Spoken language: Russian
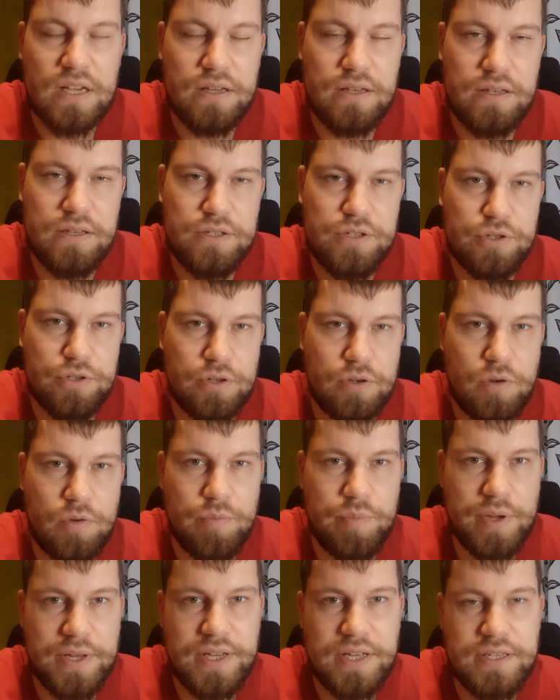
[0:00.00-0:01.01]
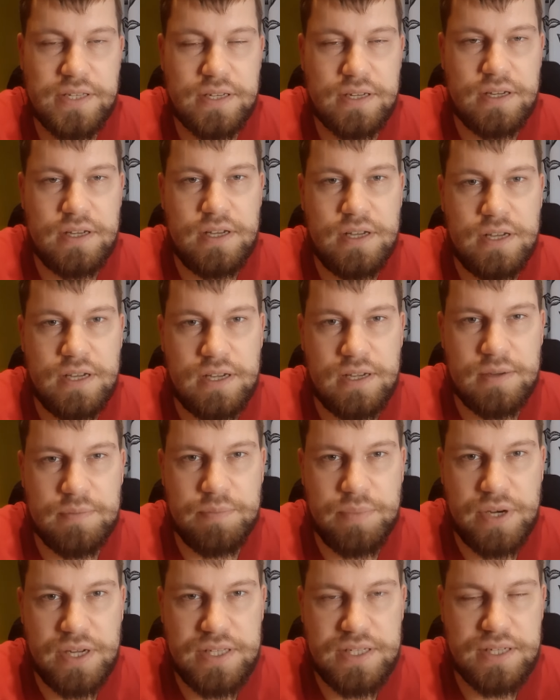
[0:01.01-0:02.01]
Есть еще такое понятие
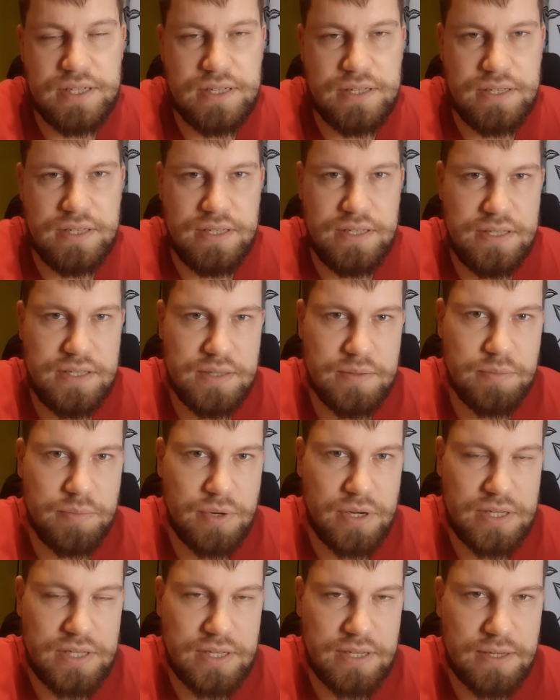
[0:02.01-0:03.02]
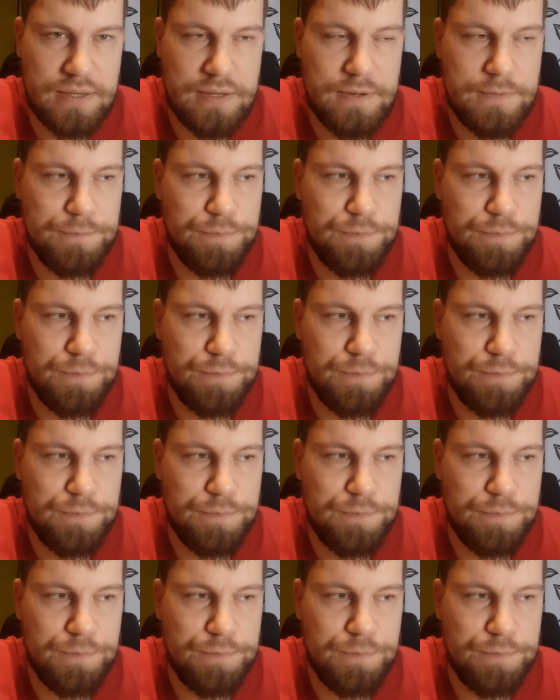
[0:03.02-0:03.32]
эмпатия и симпатия.